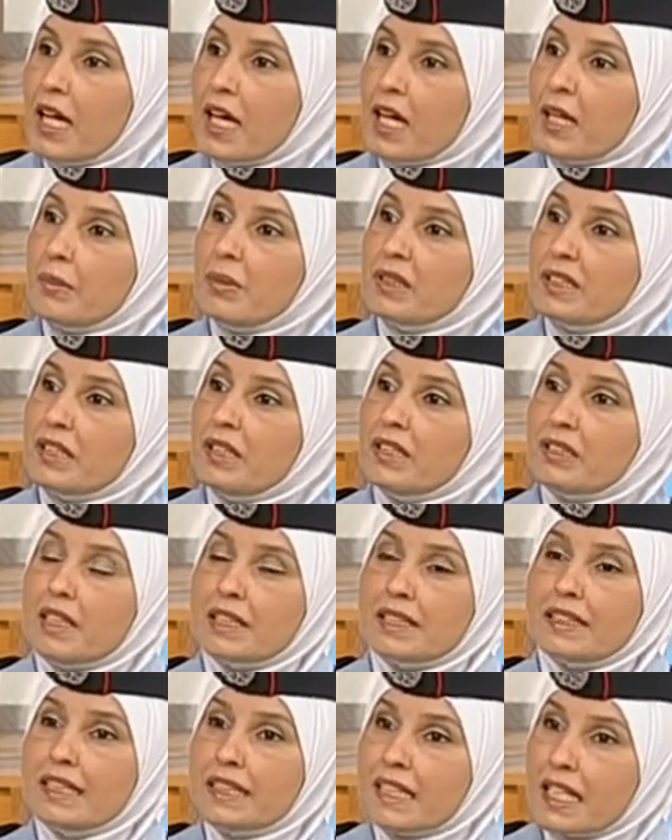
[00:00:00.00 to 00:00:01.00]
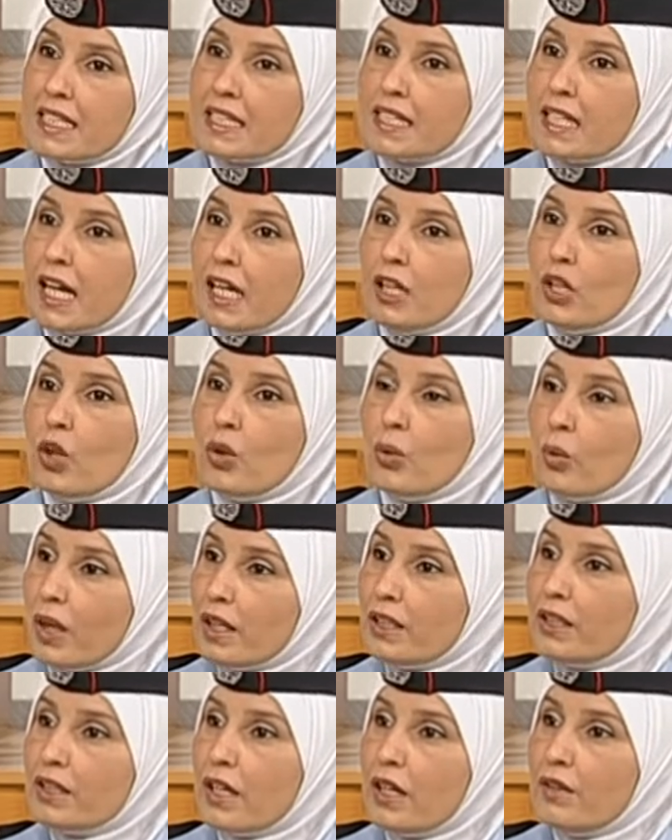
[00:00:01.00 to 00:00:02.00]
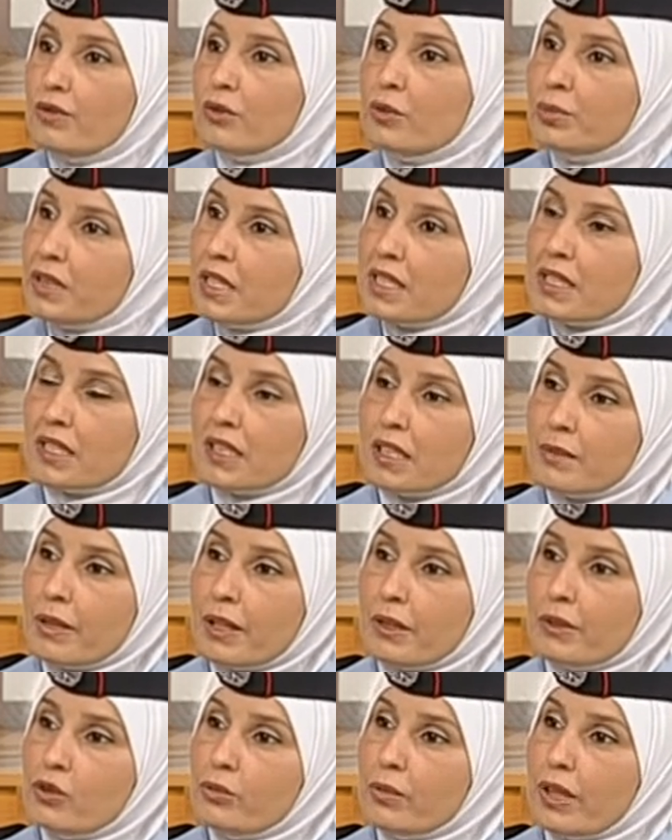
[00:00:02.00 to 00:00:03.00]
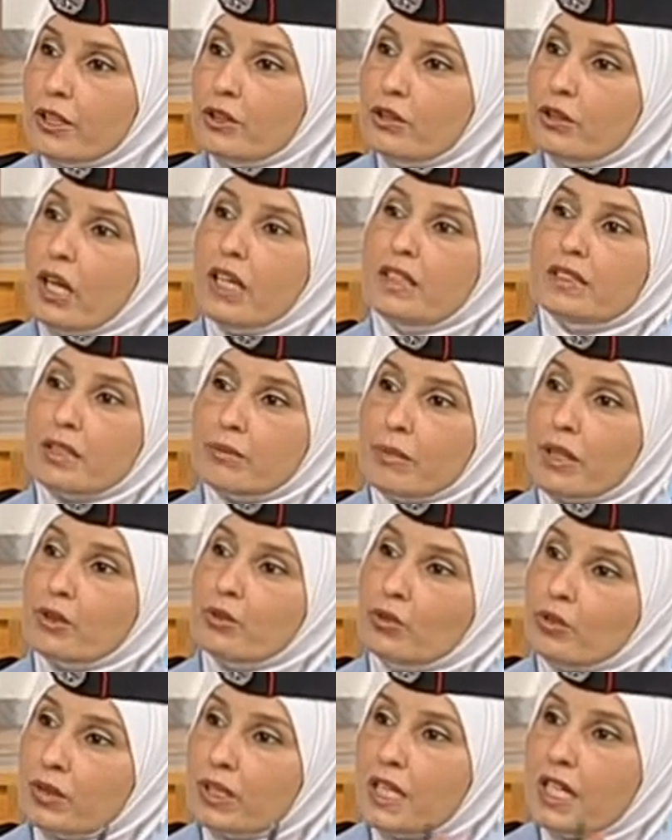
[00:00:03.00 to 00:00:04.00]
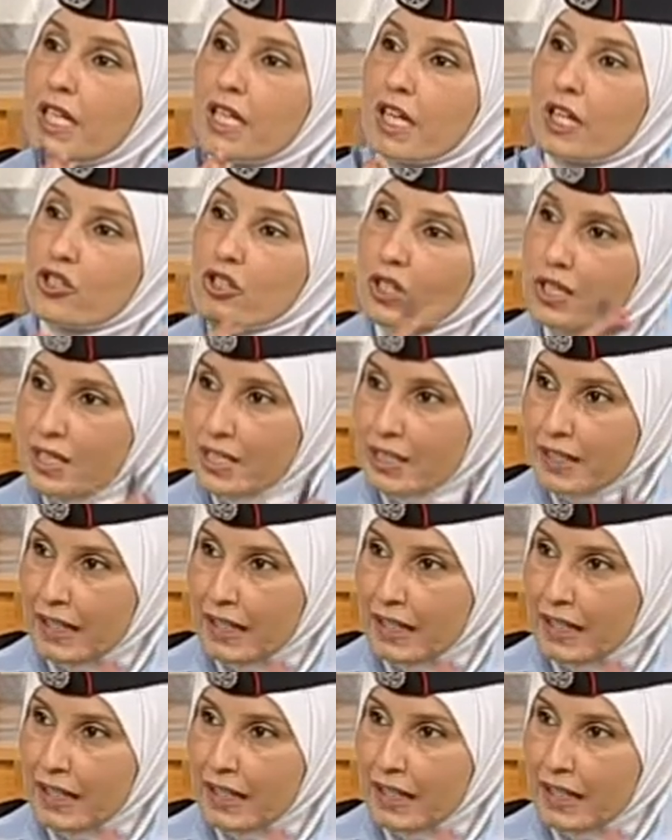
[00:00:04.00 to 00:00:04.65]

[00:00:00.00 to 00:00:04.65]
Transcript: آه، بطريقة كثير أسهل وألطف وبترسخ المعلومة عنده أكثر ما يكون شخص